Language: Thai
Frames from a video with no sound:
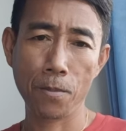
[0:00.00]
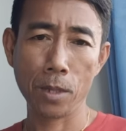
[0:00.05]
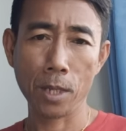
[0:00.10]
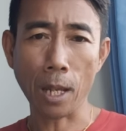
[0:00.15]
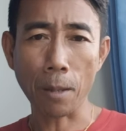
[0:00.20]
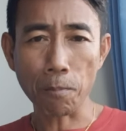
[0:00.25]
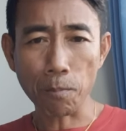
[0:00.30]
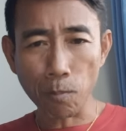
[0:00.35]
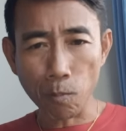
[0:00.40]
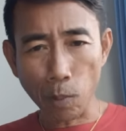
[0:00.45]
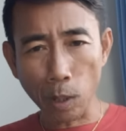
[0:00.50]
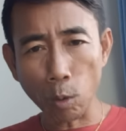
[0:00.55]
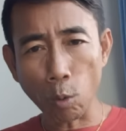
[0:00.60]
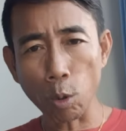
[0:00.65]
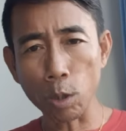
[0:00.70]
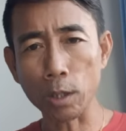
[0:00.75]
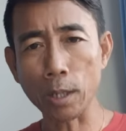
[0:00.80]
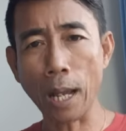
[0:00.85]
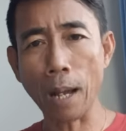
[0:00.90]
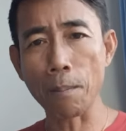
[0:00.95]
ท่านเป็นค
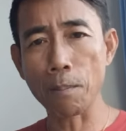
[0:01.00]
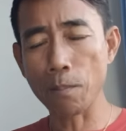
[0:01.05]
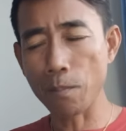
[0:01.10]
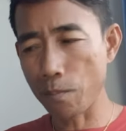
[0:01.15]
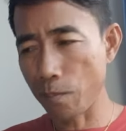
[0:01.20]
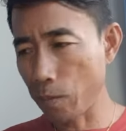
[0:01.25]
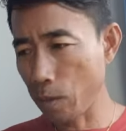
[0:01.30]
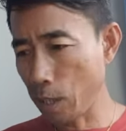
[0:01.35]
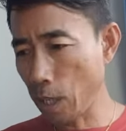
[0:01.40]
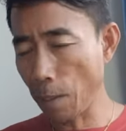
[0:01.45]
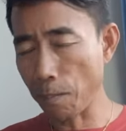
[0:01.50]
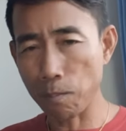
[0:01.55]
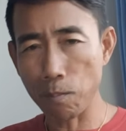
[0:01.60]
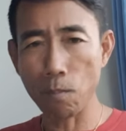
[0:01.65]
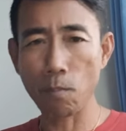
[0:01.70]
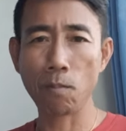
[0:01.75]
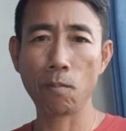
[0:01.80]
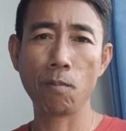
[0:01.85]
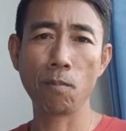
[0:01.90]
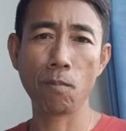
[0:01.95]
นทำ เก็บ
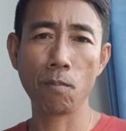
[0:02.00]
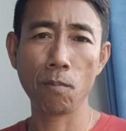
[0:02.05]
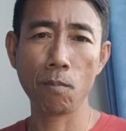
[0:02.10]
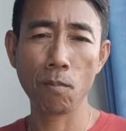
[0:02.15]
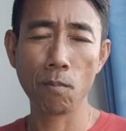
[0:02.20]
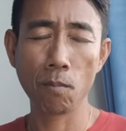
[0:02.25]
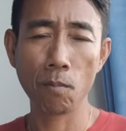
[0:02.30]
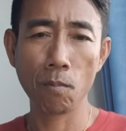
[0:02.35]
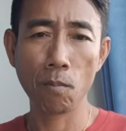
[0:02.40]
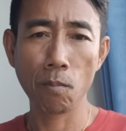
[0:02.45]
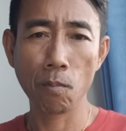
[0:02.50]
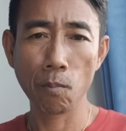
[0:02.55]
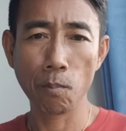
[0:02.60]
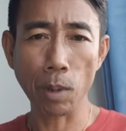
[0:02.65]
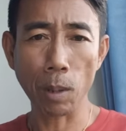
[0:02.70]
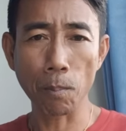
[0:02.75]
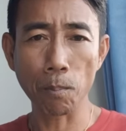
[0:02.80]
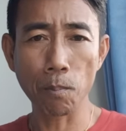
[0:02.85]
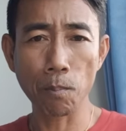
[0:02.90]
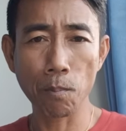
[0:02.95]
เป็
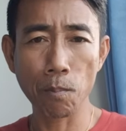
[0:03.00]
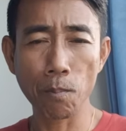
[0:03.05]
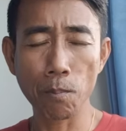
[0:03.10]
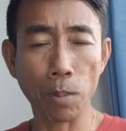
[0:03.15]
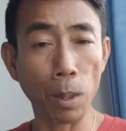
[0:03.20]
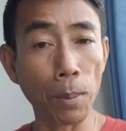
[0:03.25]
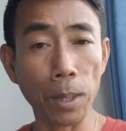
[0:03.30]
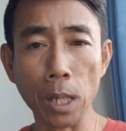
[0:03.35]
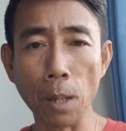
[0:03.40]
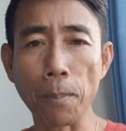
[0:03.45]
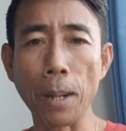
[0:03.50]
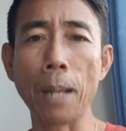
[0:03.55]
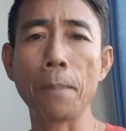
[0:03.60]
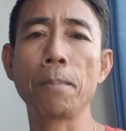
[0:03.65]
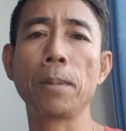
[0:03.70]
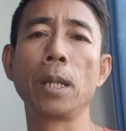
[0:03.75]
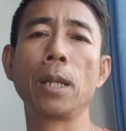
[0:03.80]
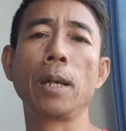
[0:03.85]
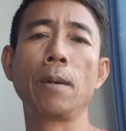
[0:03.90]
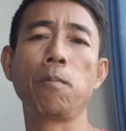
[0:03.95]
นพิพิธภัณฑ์
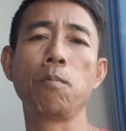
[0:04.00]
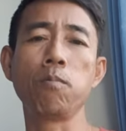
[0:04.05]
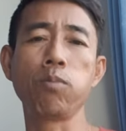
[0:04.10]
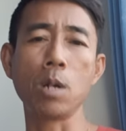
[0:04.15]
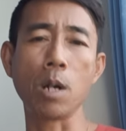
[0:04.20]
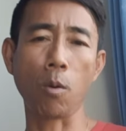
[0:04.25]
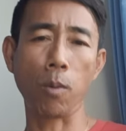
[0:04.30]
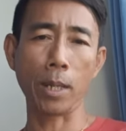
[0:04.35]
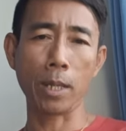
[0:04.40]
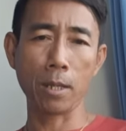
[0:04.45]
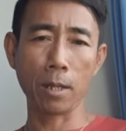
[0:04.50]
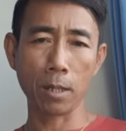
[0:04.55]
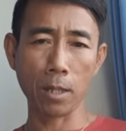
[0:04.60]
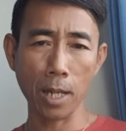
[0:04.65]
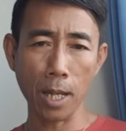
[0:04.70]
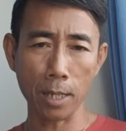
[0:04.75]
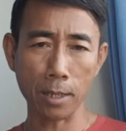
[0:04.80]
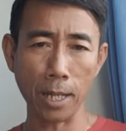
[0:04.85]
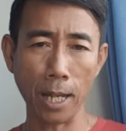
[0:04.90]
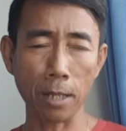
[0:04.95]
ไปเลย เพื่อวันหนึ่ง
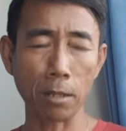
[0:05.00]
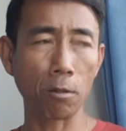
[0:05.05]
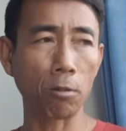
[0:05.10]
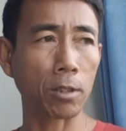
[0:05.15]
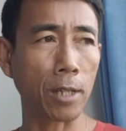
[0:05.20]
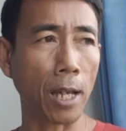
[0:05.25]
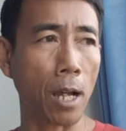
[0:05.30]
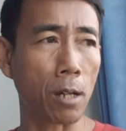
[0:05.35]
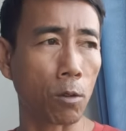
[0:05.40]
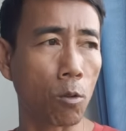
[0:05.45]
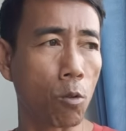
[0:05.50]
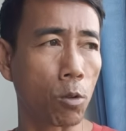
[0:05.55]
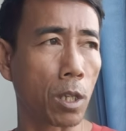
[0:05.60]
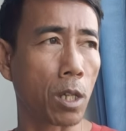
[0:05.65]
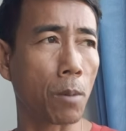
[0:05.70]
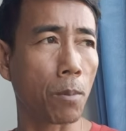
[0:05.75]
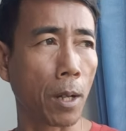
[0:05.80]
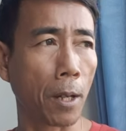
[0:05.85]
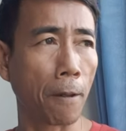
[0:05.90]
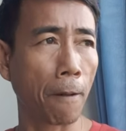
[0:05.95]
ที่อาจารย์ต้องจากลูกนี้
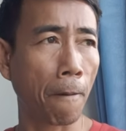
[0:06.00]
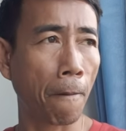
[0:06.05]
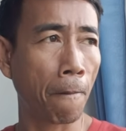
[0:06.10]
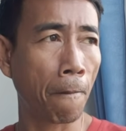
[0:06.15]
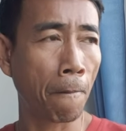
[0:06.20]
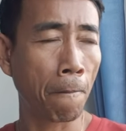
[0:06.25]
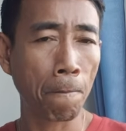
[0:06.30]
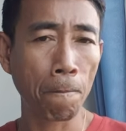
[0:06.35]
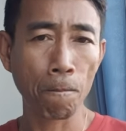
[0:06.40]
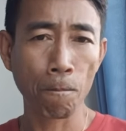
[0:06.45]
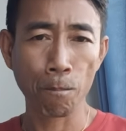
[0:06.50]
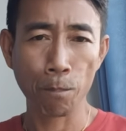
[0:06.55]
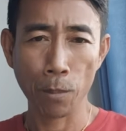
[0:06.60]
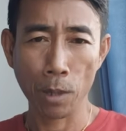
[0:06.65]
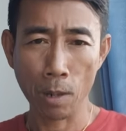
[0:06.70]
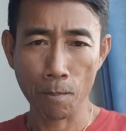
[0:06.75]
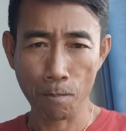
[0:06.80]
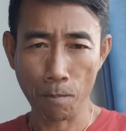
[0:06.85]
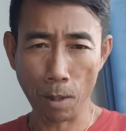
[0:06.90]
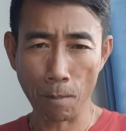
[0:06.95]
ไป
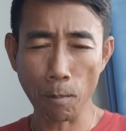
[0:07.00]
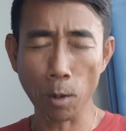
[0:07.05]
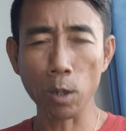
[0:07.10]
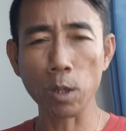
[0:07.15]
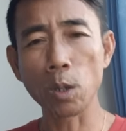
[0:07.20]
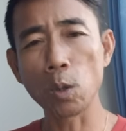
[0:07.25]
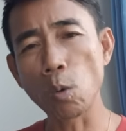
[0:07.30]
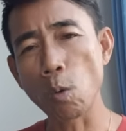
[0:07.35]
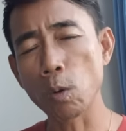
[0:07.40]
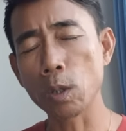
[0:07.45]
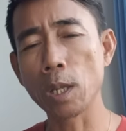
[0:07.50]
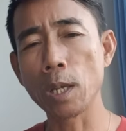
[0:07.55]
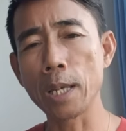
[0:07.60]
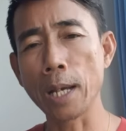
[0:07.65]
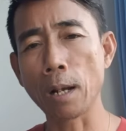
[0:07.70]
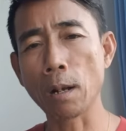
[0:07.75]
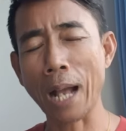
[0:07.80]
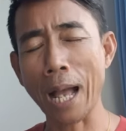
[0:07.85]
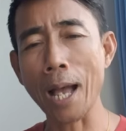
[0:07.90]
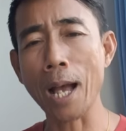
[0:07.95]
เป็นมรดกที่ยั
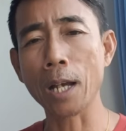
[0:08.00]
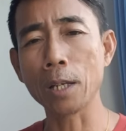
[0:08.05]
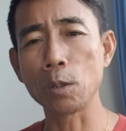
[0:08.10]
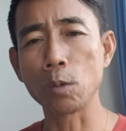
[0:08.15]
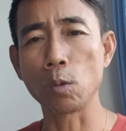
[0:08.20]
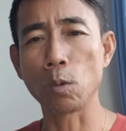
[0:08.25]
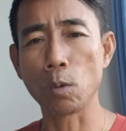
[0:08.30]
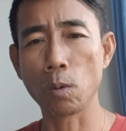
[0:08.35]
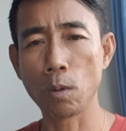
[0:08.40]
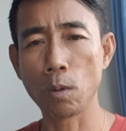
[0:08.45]
งค้างอยู่